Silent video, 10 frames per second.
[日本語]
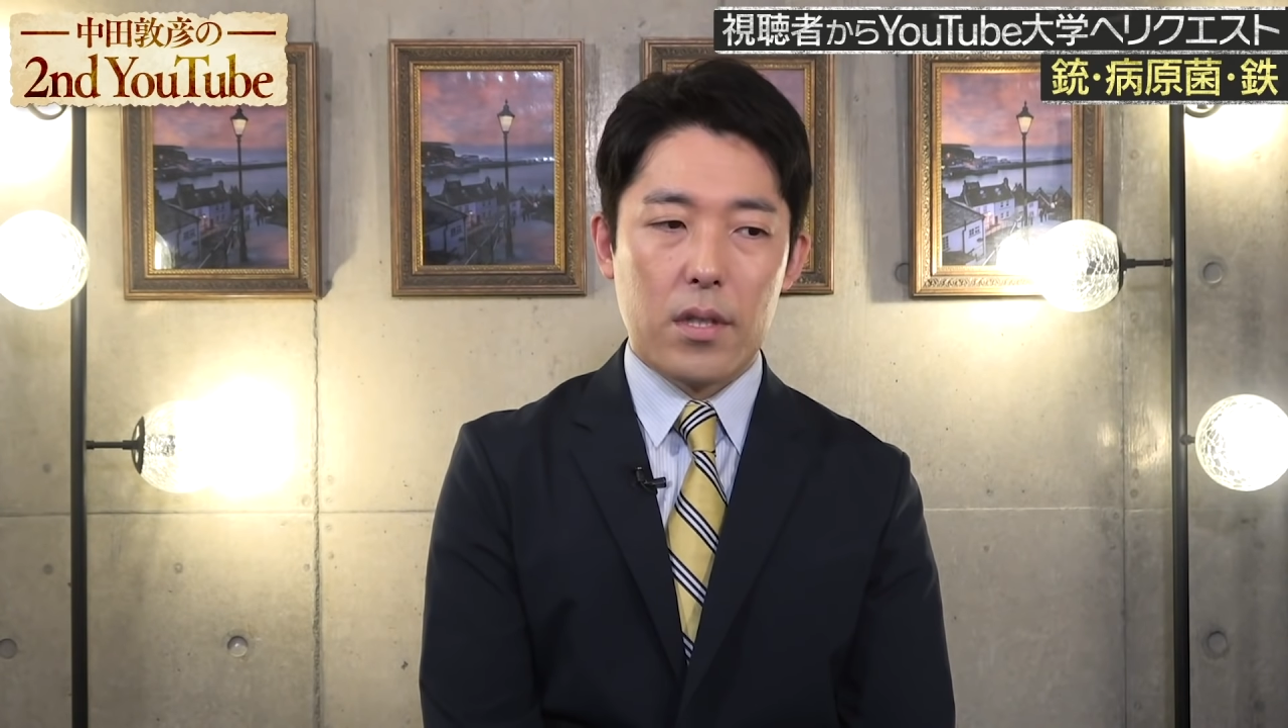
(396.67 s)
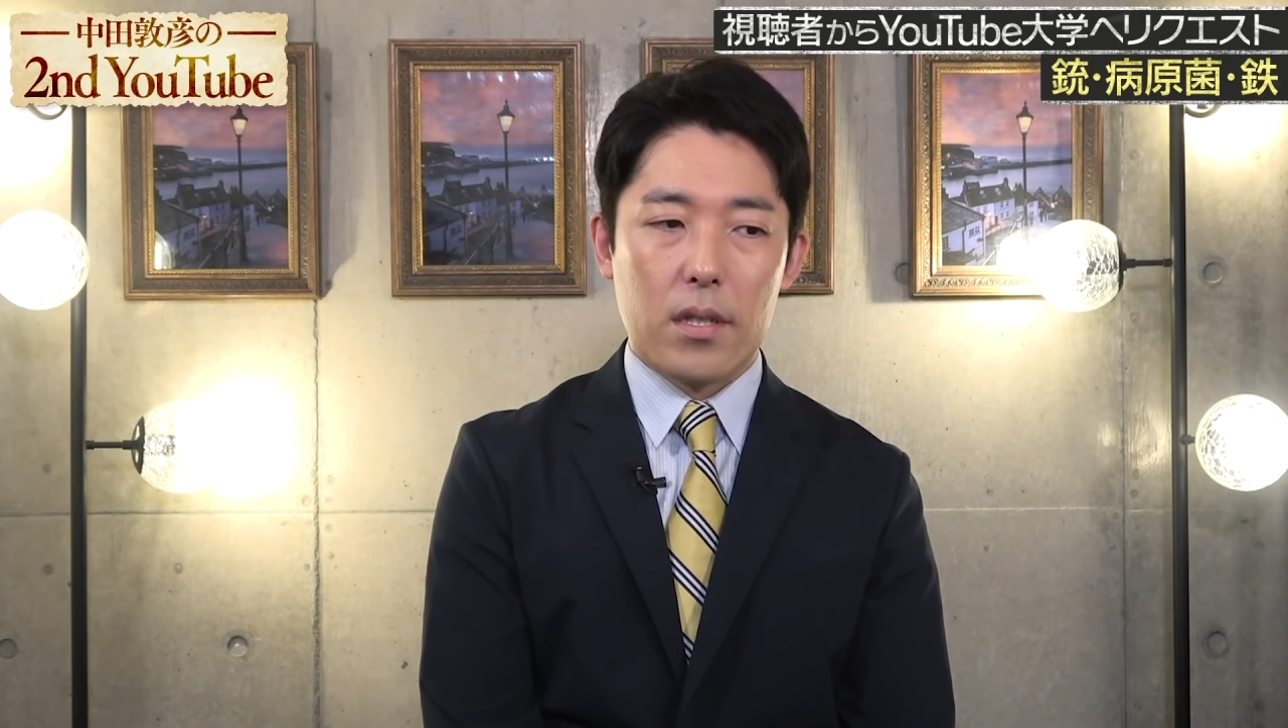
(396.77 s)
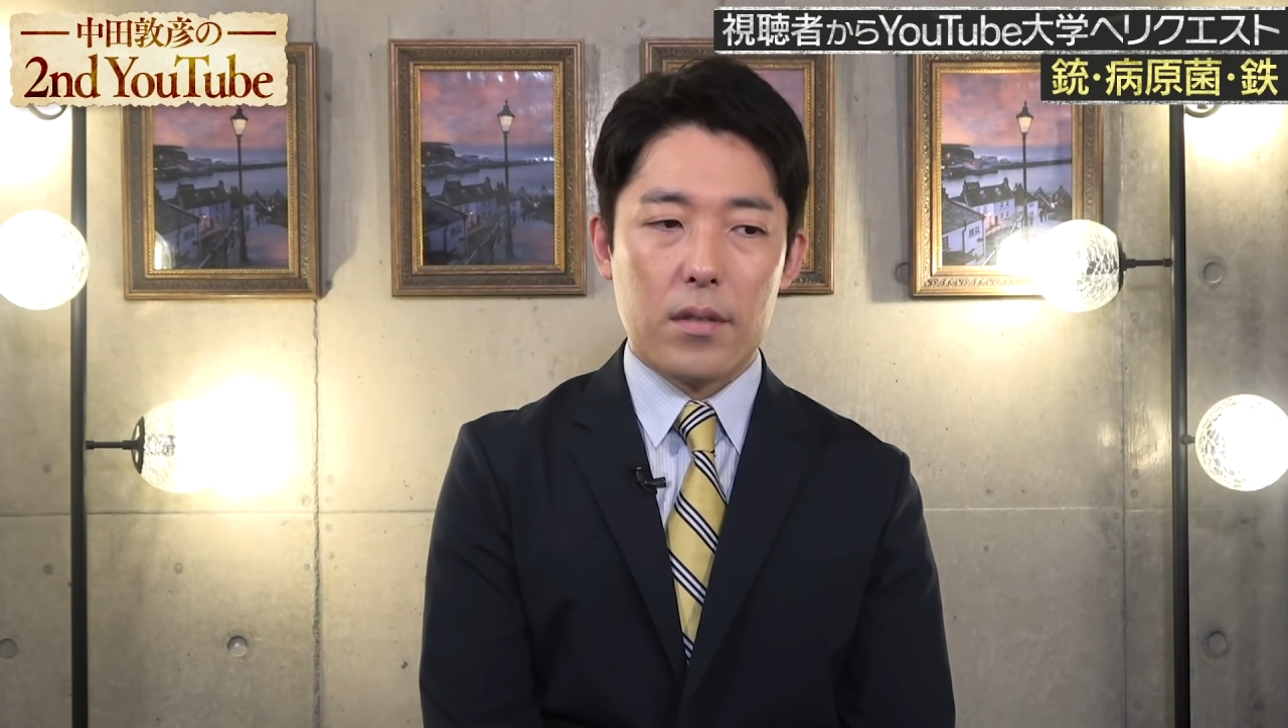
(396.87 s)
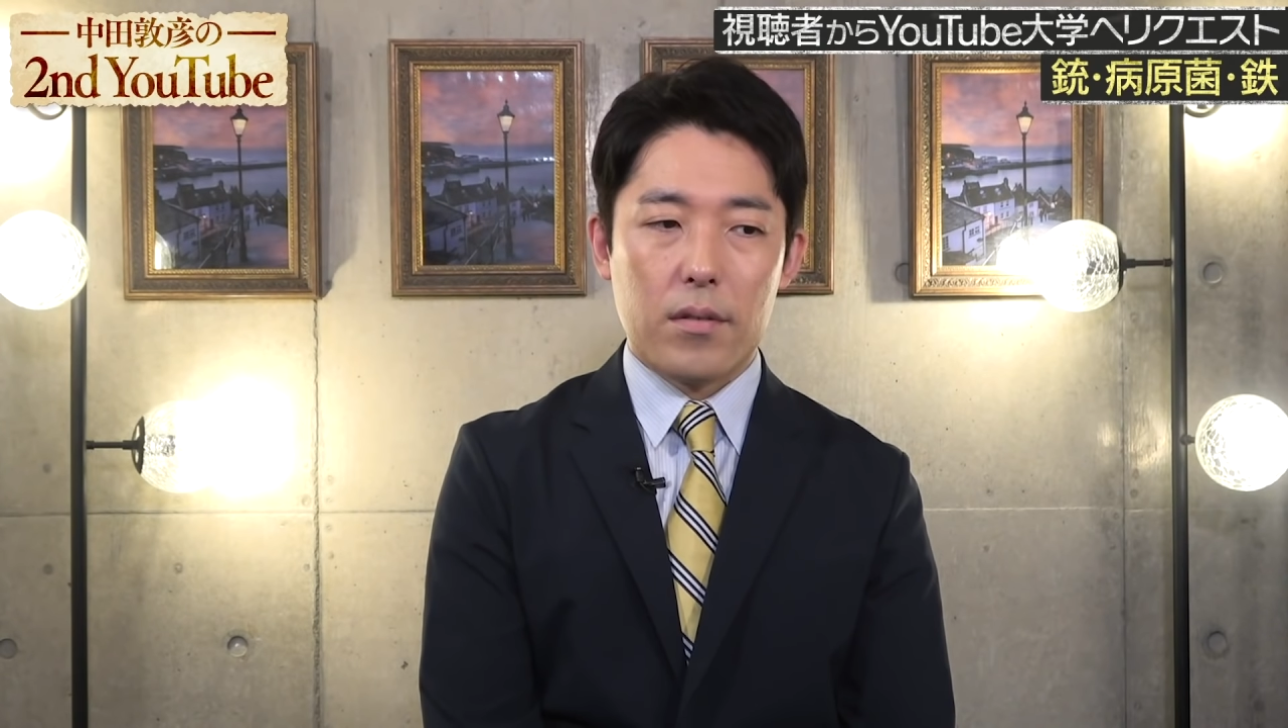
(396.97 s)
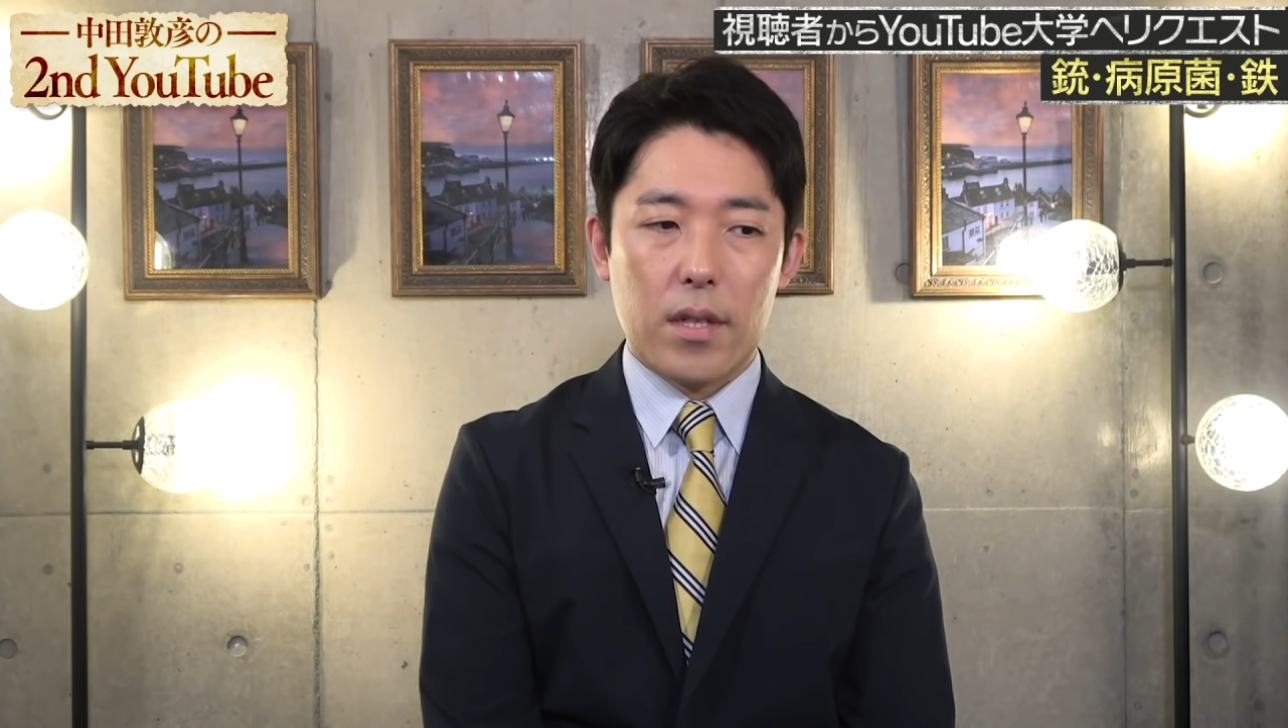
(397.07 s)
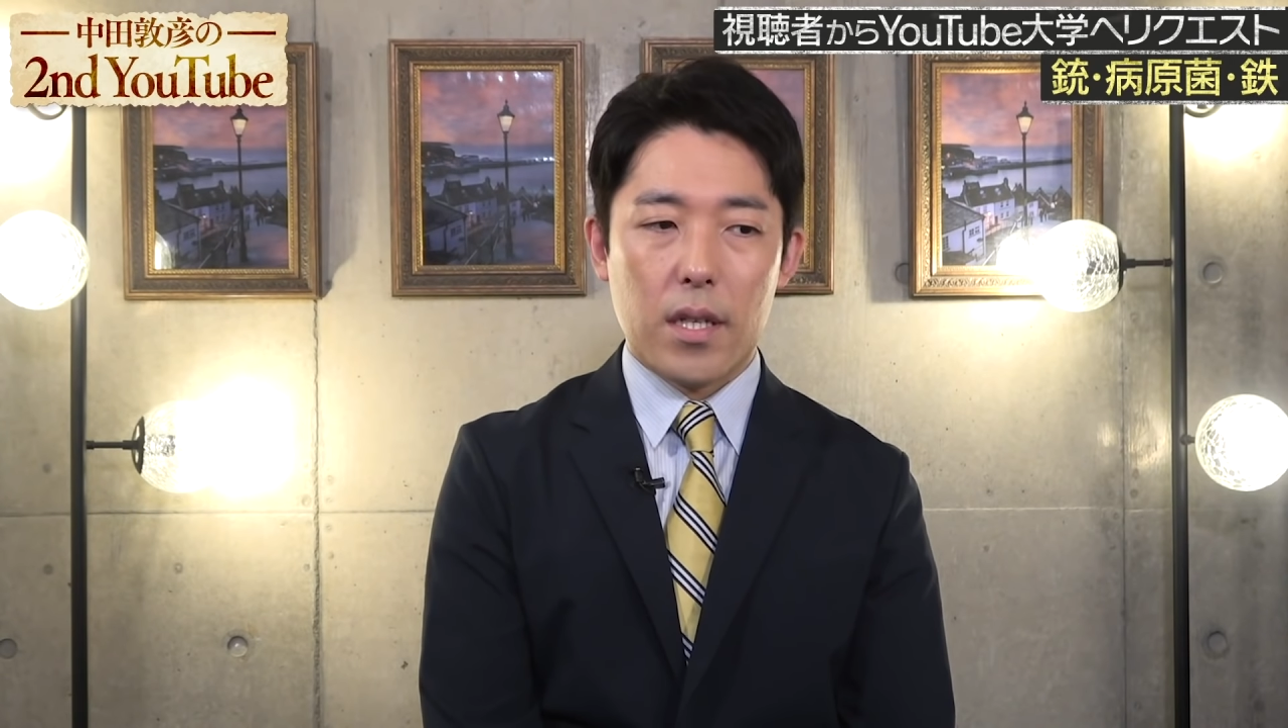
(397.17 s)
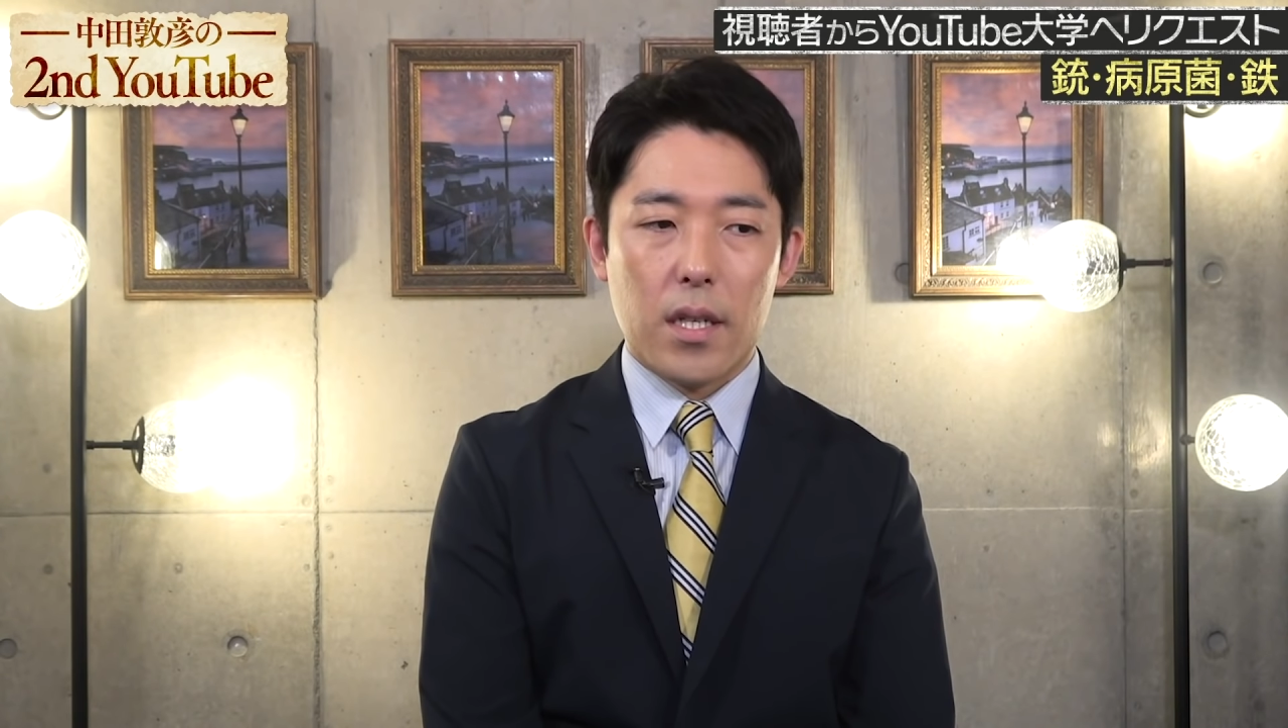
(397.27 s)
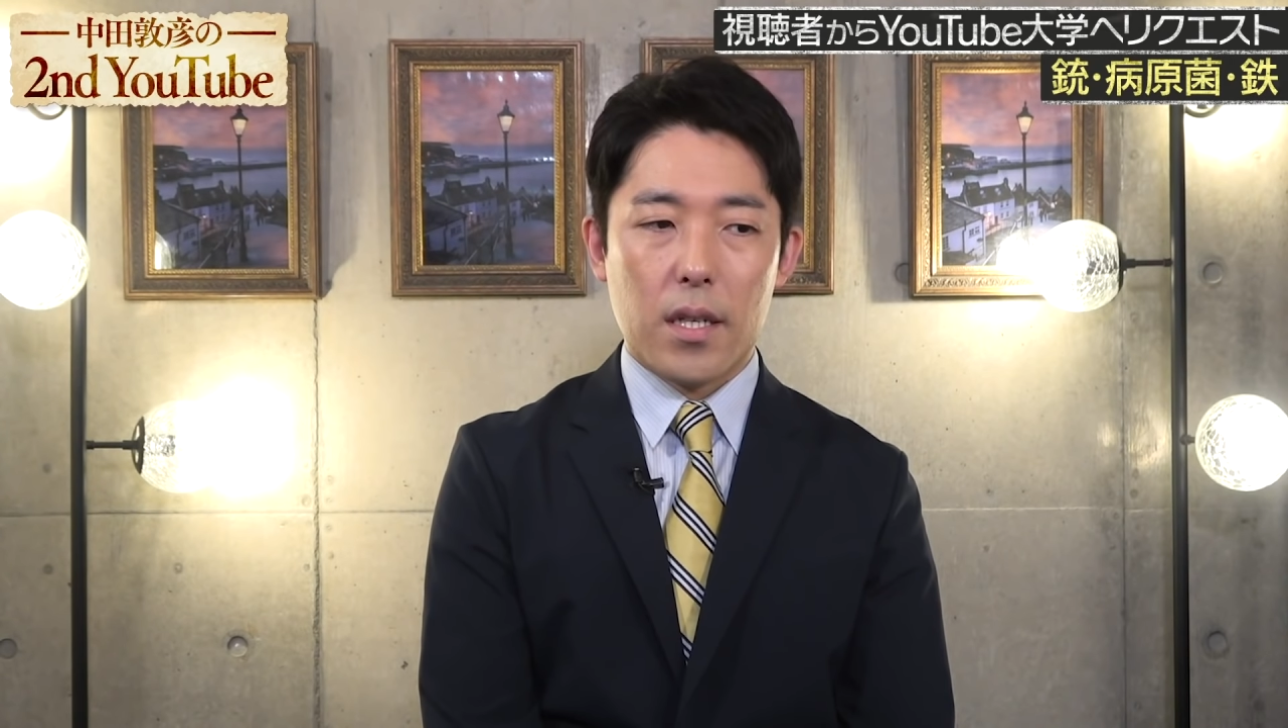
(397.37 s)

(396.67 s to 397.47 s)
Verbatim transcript: たんですよね。